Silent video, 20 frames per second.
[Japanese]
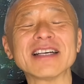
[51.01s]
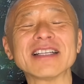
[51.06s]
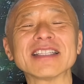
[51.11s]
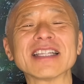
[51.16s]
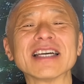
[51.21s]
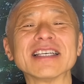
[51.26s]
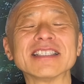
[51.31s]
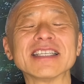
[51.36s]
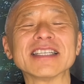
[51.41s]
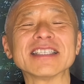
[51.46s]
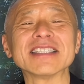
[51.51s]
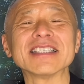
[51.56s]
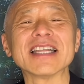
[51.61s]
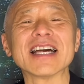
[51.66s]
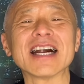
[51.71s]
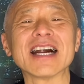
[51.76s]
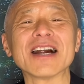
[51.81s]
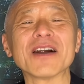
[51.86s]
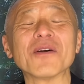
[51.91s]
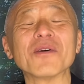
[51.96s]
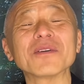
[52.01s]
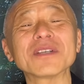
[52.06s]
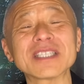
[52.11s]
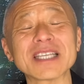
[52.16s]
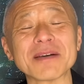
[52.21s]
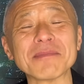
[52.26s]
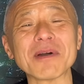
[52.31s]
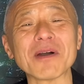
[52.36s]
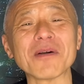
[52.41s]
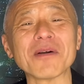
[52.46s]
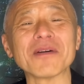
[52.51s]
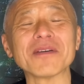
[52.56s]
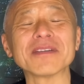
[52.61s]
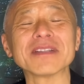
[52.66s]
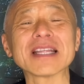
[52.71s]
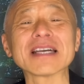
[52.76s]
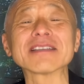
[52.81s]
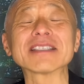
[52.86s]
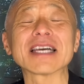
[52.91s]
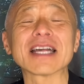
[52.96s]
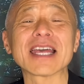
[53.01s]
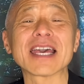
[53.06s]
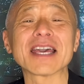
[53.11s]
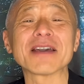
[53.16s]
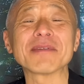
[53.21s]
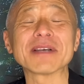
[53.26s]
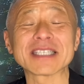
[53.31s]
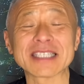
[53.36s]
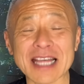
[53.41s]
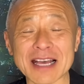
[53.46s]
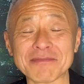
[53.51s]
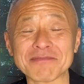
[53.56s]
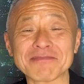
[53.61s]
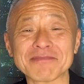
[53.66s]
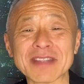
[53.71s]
大切な奥様を亡くされました。